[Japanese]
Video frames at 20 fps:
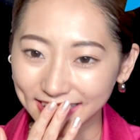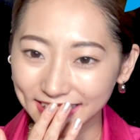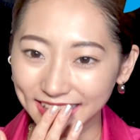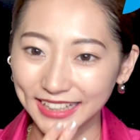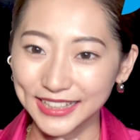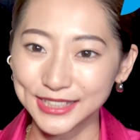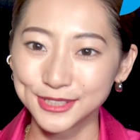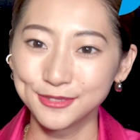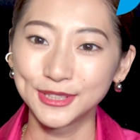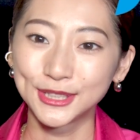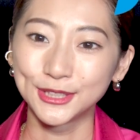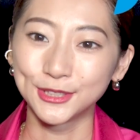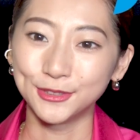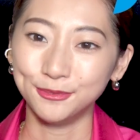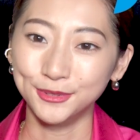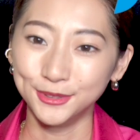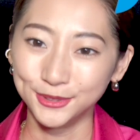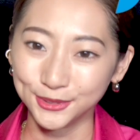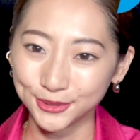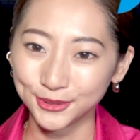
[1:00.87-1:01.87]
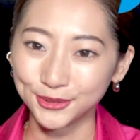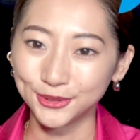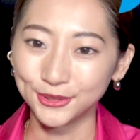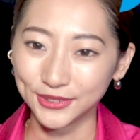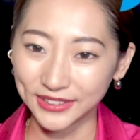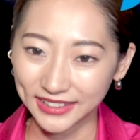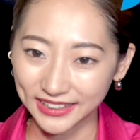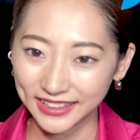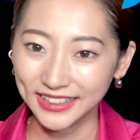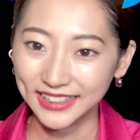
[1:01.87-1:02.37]
て初めて思うとこ
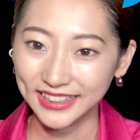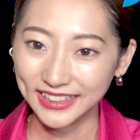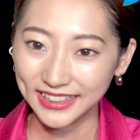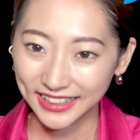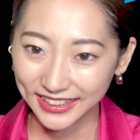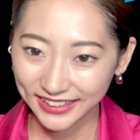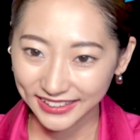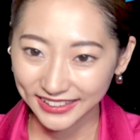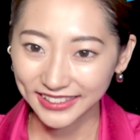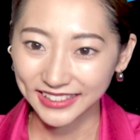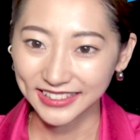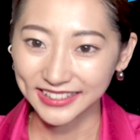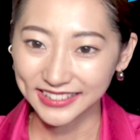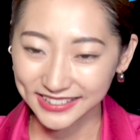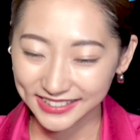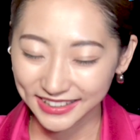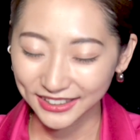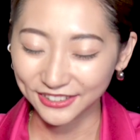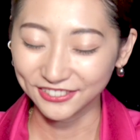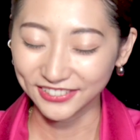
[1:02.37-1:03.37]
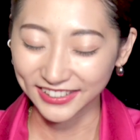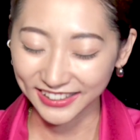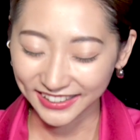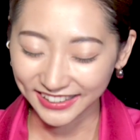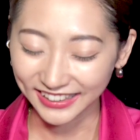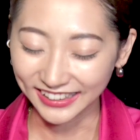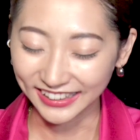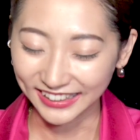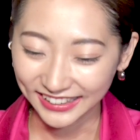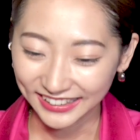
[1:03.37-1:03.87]
ろがあったりしたの
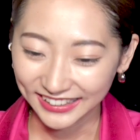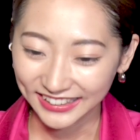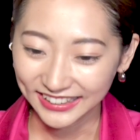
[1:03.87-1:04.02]
で